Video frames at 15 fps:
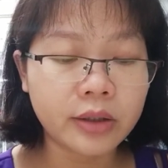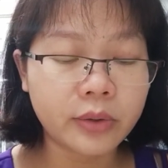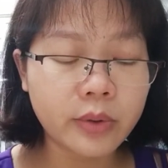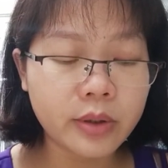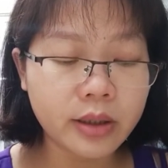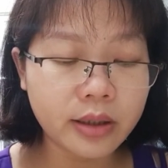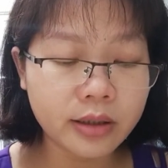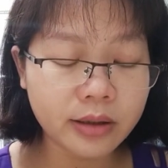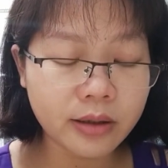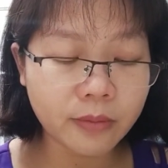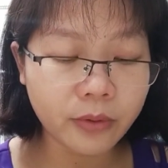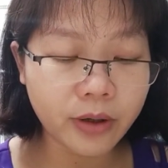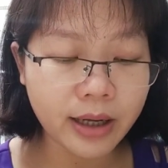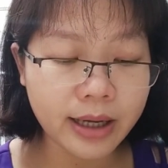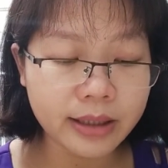Tuy nhiên,
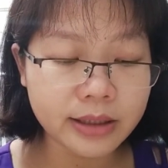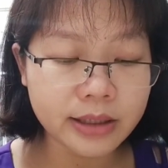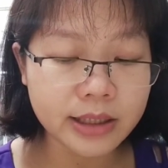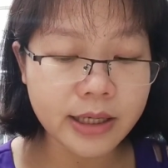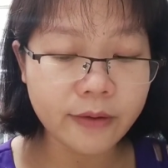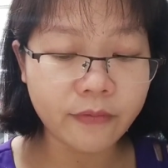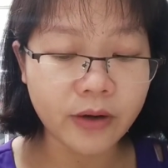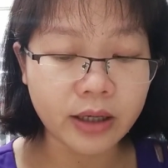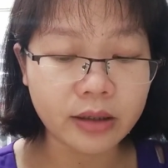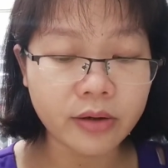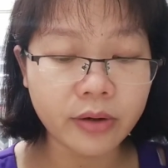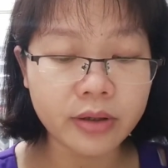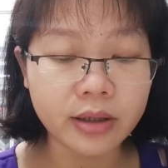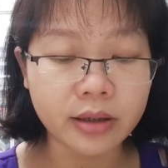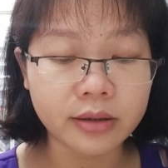không có ai đứng ra phản
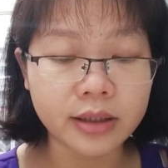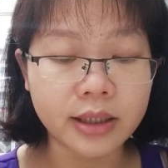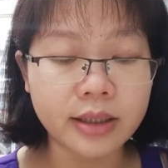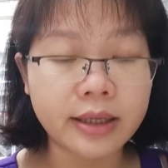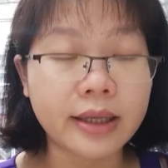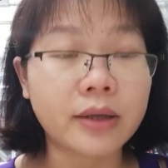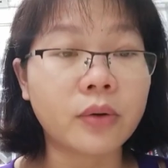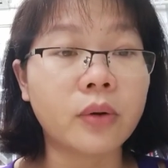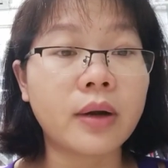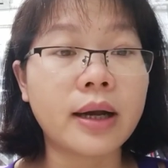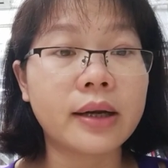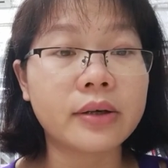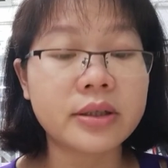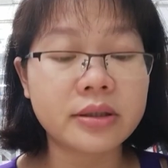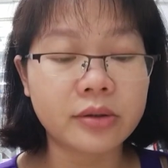đối nhận định này của
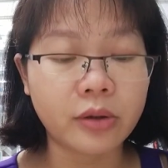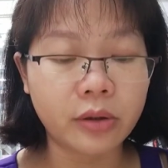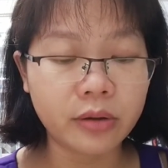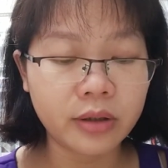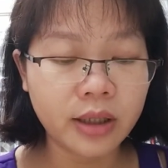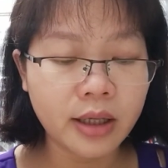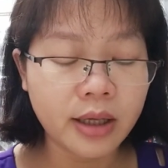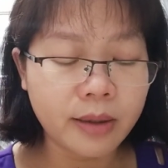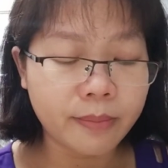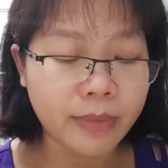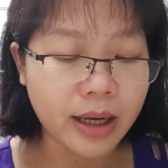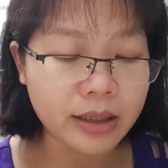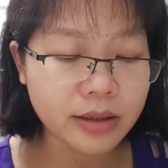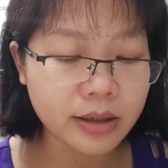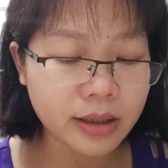Aristotle.
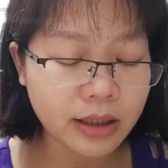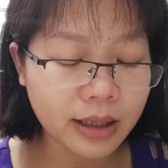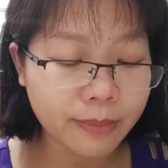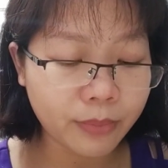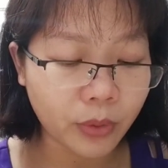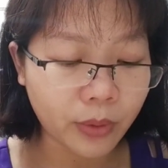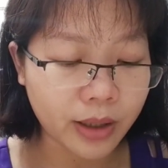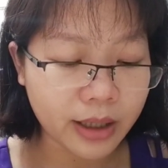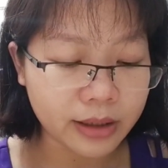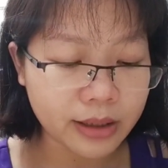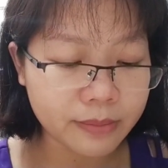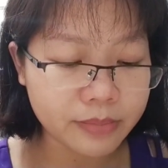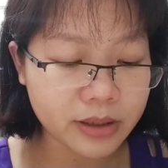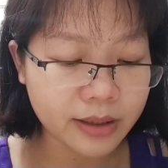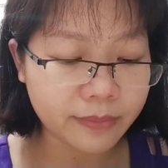Mãi cho đến năm
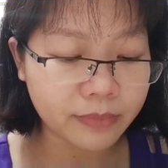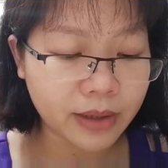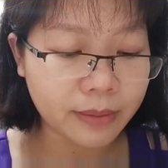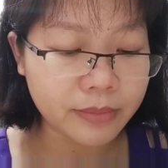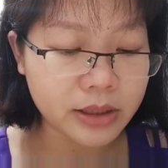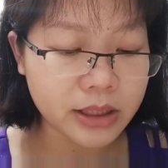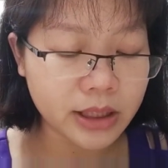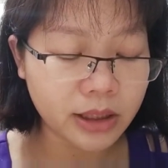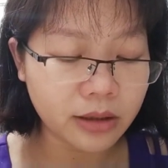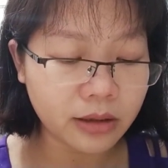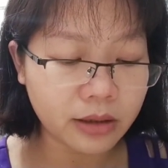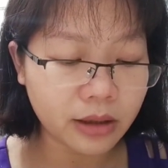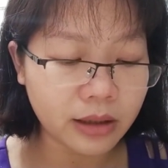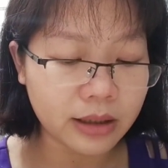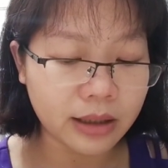1589,
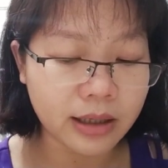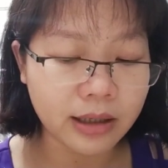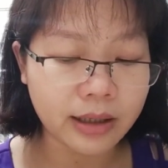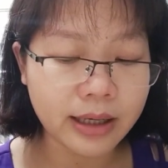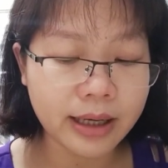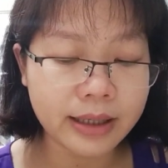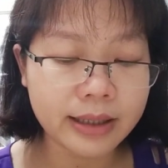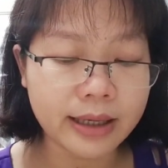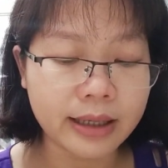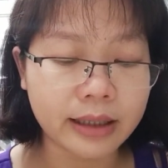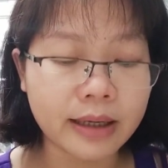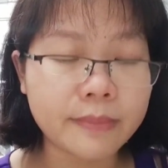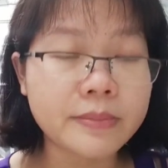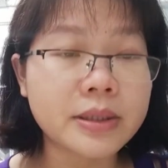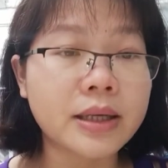tức là gần 2.000
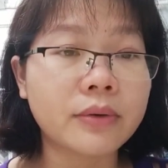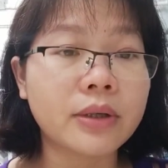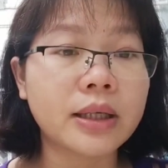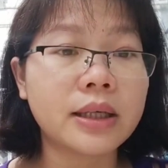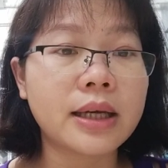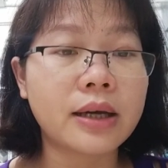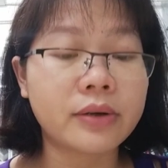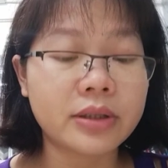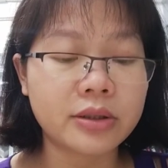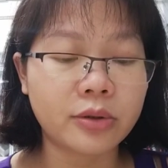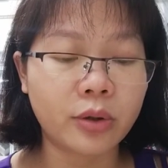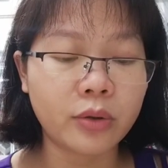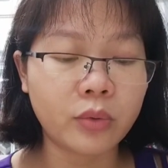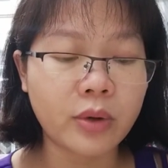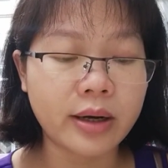năm sau khi
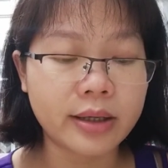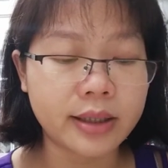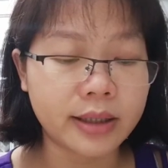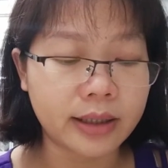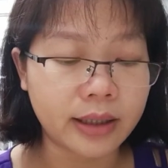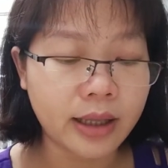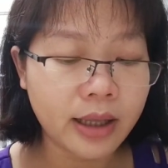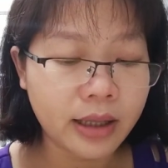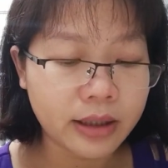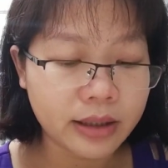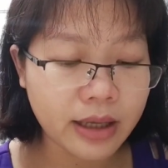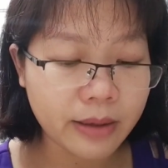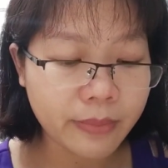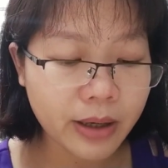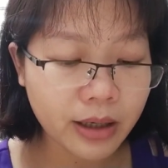Aristotle qua đời,
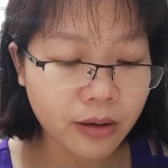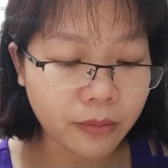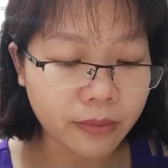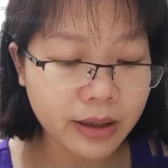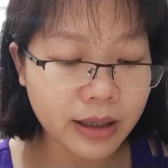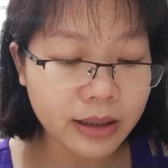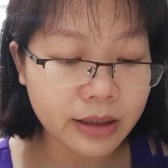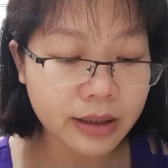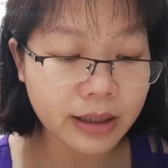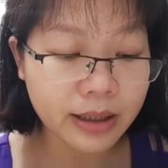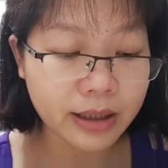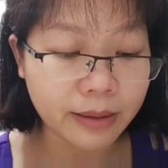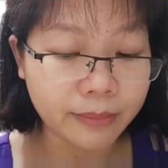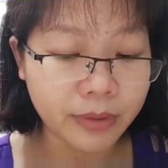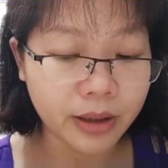nhà bác học
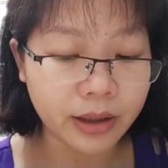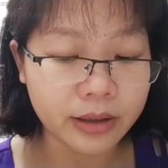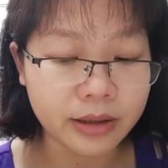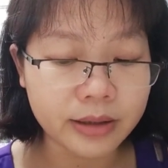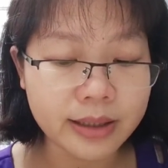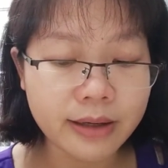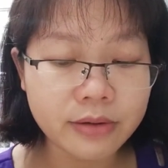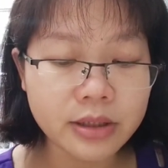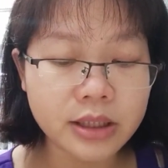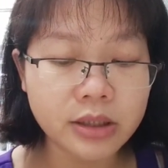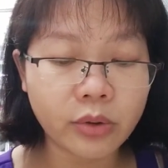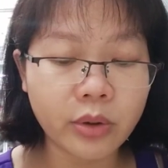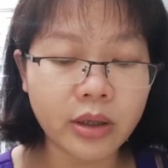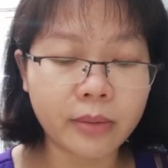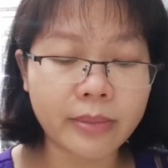galileo đã mời những giáo
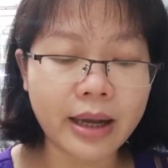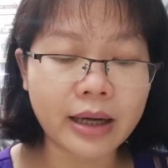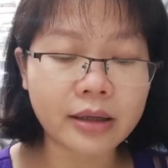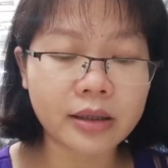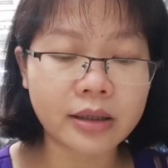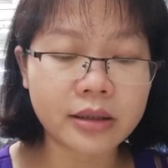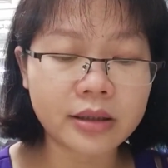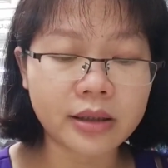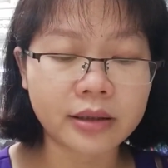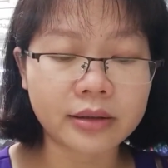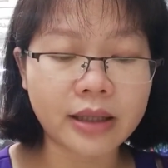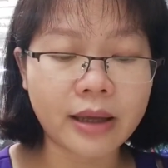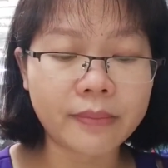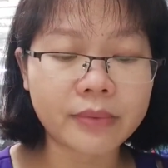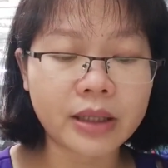sư uyên bác đến chân
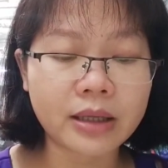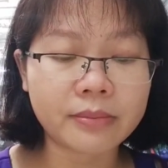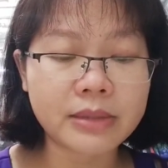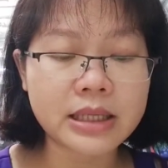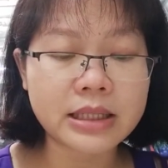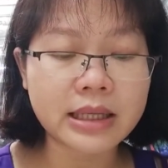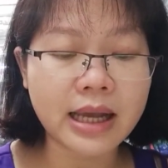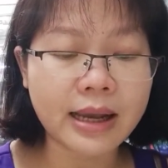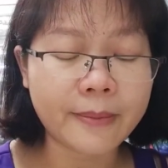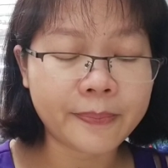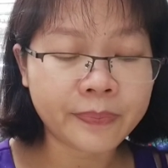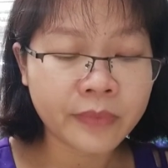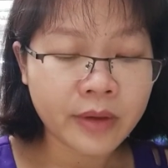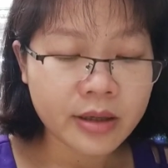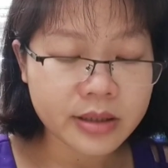tháp nghiêng Pisa
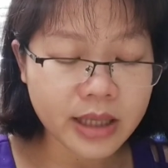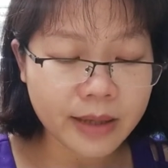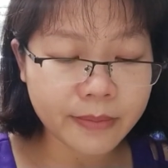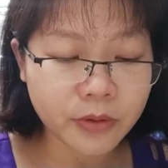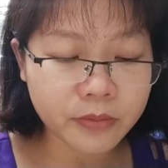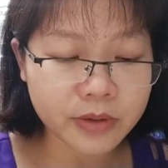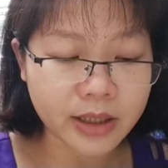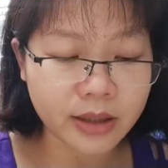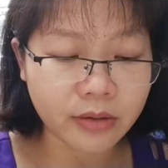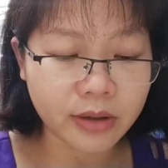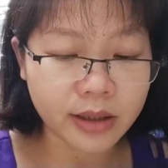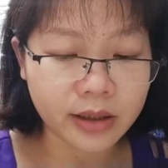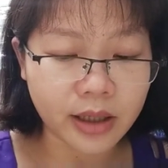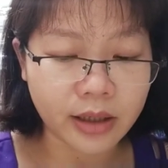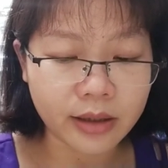Xe mông trèo
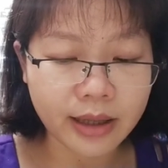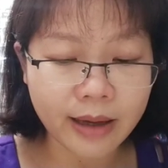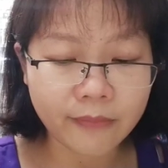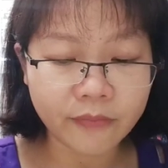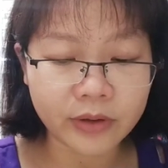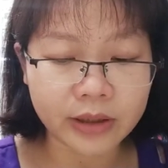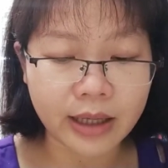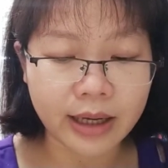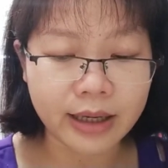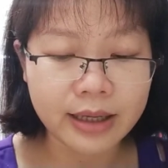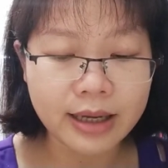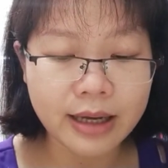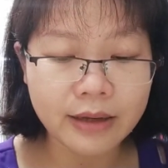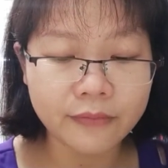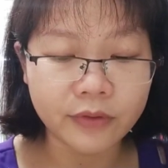lên đỉnh tháp và thả
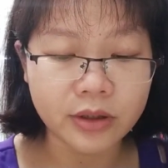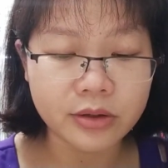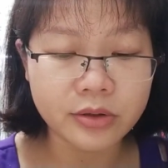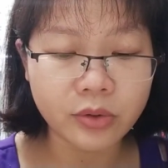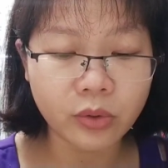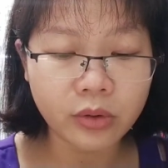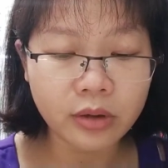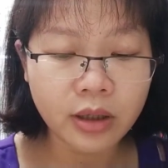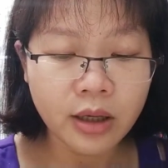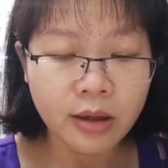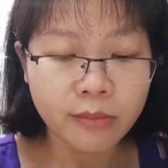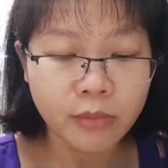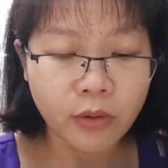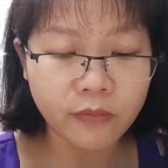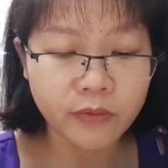hai vật xuống,
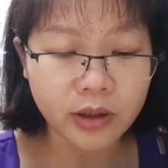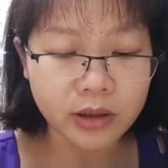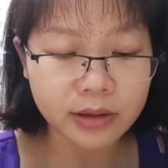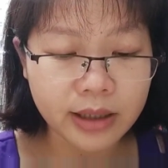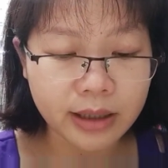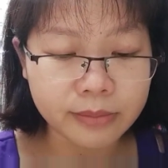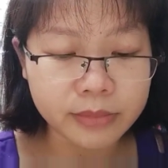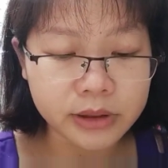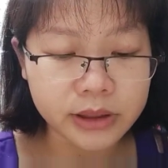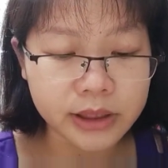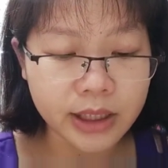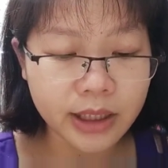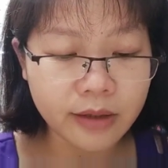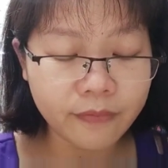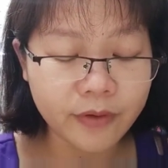một vật nặng 10
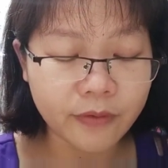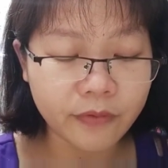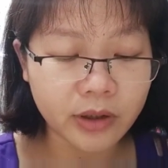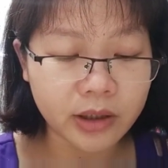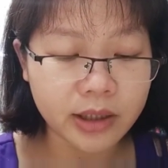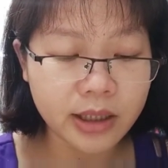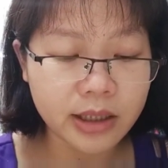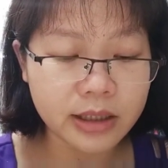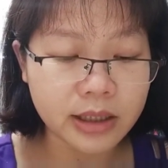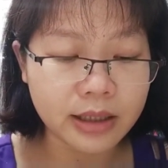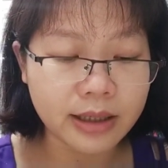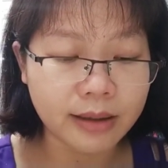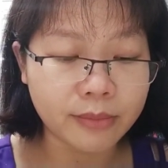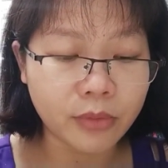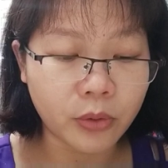kg và vật kia chỉ
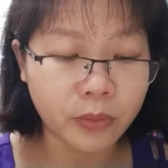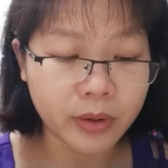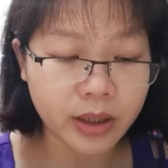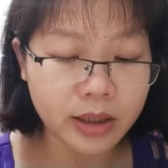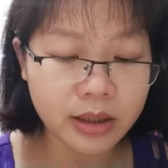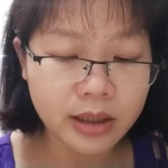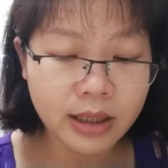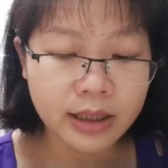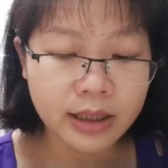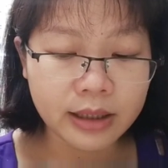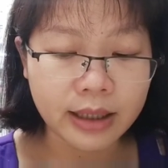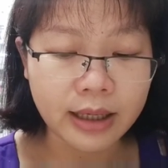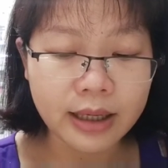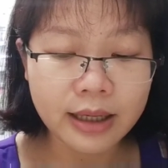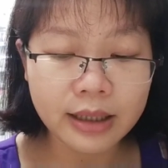nặng 1 kg,
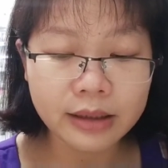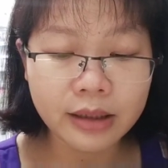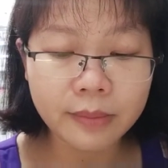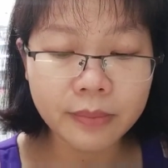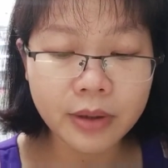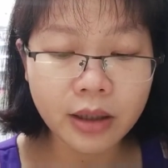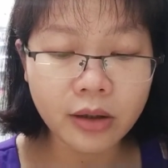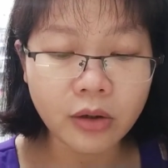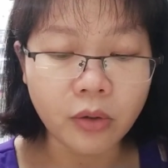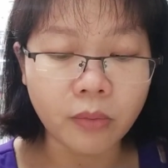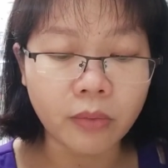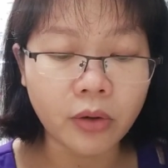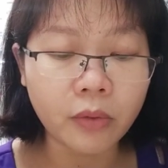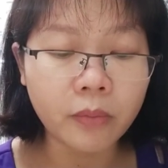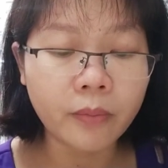cả hai tiếp đất
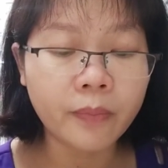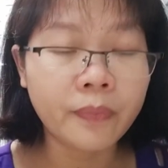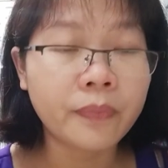cùng lúc.